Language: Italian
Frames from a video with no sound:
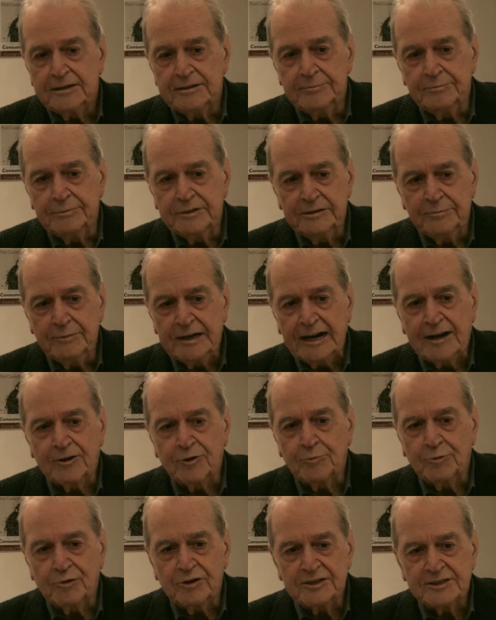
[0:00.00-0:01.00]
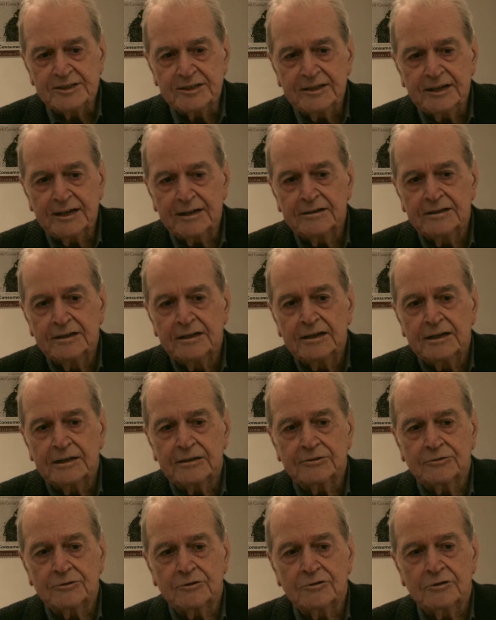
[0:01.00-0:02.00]
di, di, Milano Poesia che
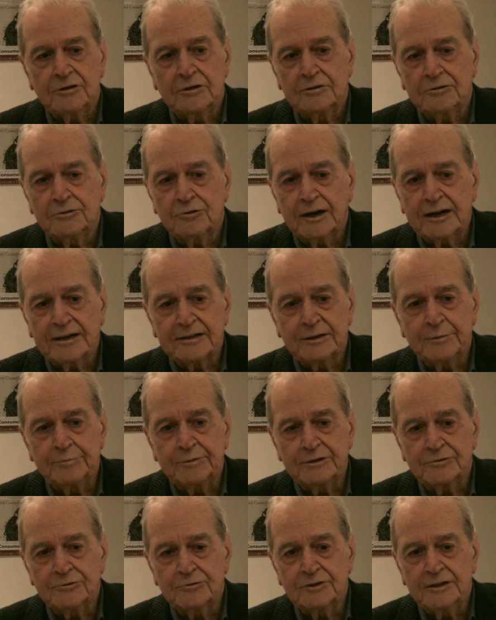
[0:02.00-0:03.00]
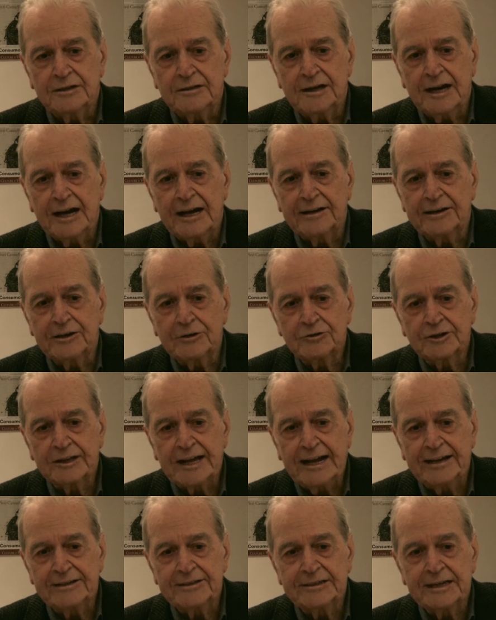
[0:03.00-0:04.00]
sono durate per tutti gli anni
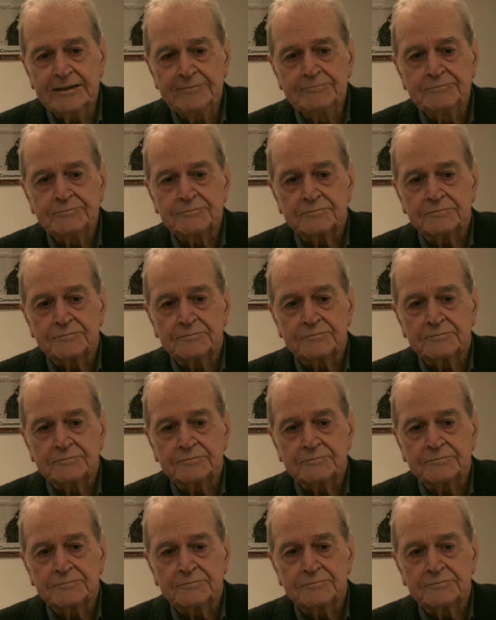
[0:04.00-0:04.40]
Ottanta,